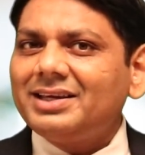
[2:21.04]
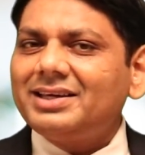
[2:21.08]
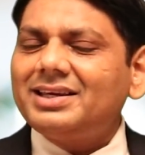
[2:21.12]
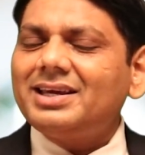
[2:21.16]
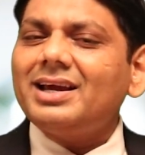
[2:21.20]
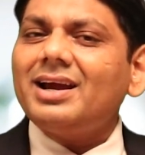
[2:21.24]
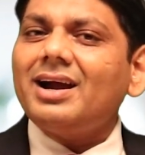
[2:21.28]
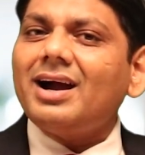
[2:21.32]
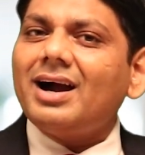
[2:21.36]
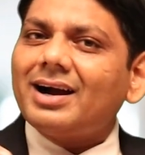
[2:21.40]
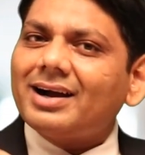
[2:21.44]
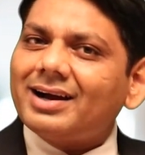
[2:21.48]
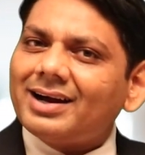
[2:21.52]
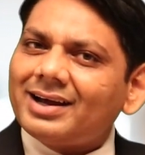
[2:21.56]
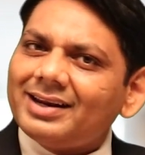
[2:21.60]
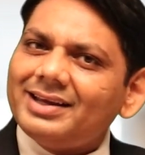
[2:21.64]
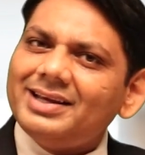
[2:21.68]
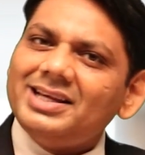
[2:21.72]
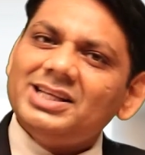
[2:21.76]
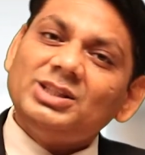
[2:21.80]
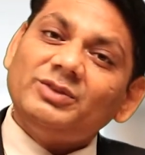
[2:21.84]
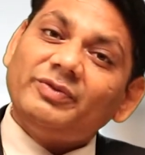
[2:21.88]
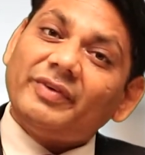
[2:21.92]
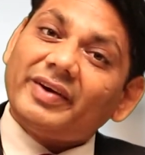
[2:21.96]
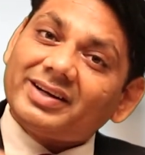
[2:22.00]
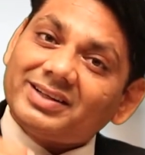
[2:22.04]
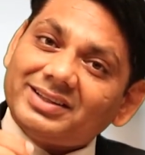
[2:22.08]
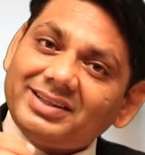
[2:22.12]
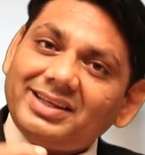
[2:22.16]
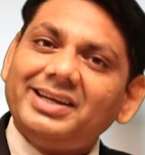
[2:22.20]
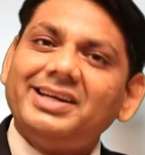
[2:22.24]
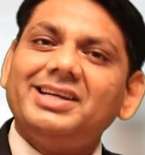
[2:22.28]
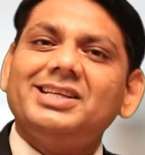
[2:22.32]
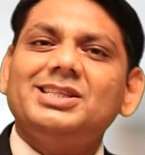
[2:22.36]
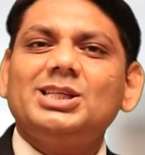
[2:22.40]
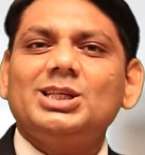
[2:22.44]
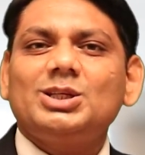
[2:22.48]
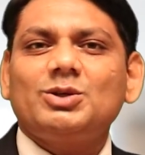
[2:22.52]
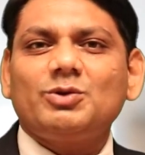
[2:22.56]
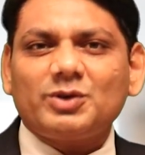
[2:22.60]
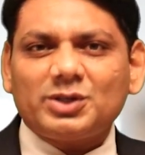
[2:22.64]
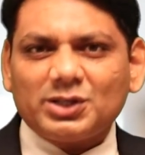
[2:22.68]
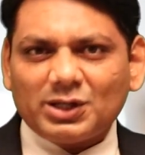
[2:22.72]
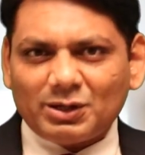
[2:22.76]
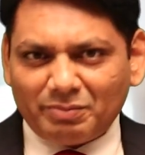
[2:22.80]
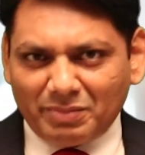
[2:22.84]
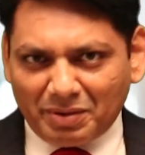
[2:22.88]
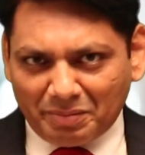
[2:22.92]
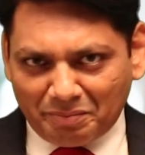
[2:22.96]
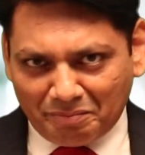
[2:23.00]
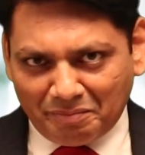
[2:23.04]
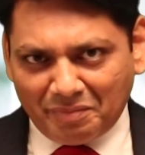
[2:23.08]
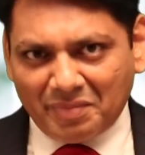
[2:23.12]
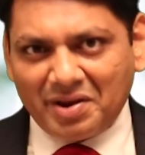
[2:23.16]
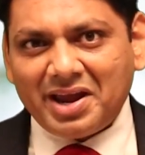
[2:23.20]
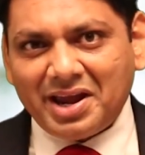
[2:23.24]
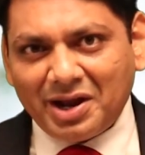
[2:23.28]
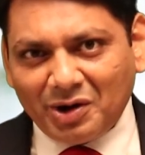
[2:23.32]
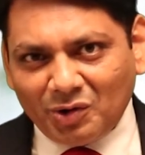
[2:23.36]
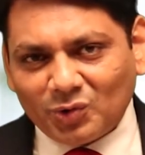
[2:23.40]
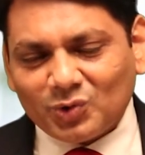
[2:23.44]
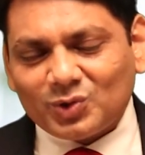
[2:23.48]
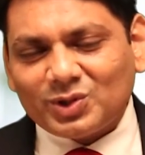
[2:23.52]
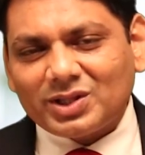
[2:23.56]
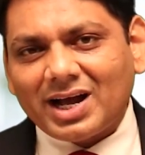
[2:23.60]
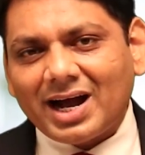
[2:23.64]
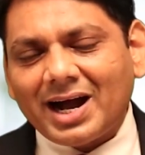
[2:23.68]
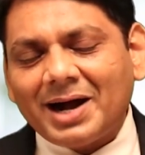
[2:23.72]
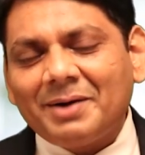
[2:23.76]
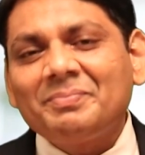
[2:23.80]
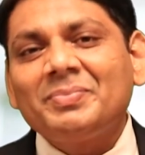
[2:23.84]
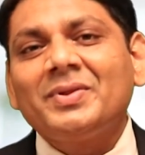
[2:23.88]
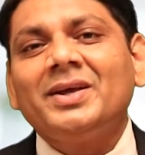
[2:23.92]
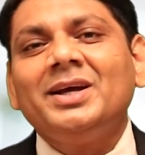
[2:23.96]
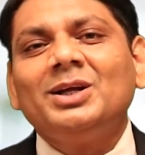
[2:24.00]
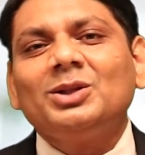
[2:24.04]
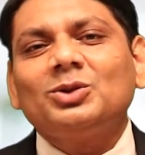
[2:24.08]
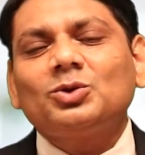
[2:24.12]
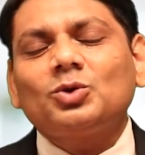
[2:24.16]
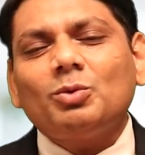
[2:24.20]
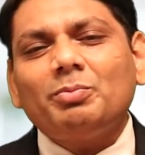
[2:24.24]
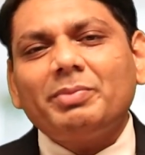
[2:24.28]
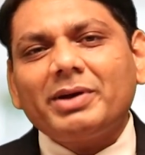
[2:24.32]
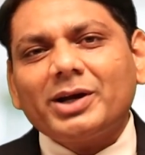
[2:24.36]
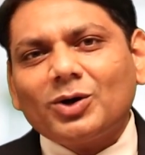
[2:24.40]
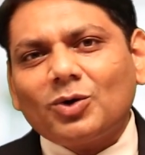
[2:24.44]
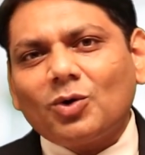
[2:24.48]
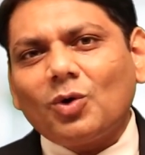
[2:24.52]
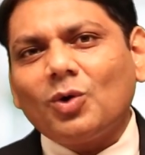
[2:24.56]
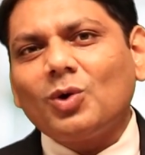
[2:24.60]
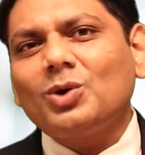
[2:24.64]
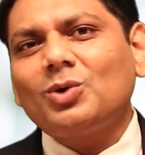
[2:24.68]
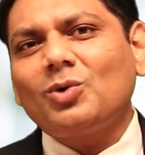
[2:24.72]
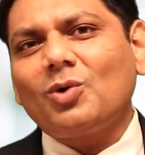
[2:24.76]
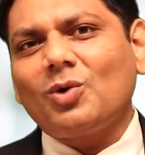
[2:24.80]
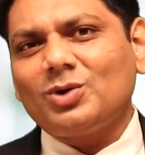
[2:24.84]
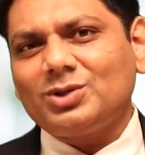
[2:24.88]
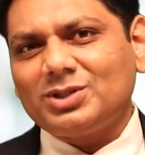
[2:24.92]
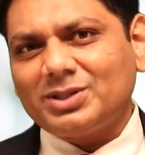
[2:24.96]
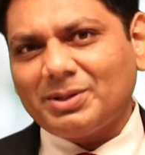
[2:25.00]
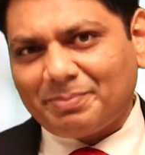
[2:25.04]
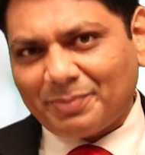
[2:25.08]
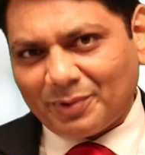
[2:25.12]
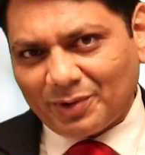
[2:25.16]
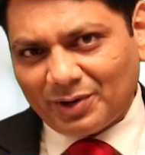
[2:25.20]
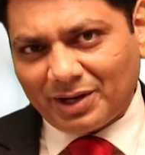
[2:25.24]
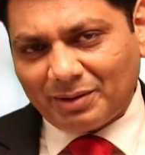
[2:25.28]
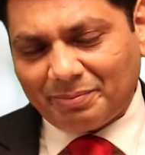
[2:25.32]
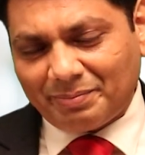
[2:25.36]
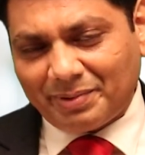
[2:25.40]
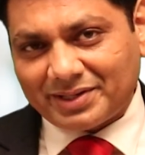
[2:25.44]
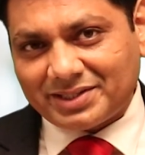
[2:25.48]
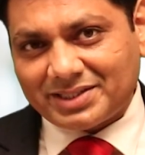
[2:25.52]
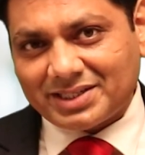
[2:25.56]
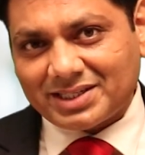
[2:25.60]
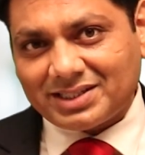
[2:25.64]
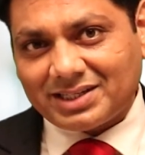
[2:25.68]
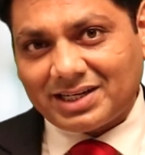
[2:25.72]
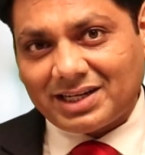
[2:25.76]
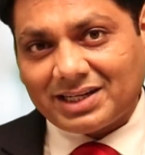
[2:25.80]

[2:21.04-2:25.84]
कि अगर इस व्यक्ति की सिचुएशन में मैं होता तो मैं कौन कौन से प्रोडक्ट परचेस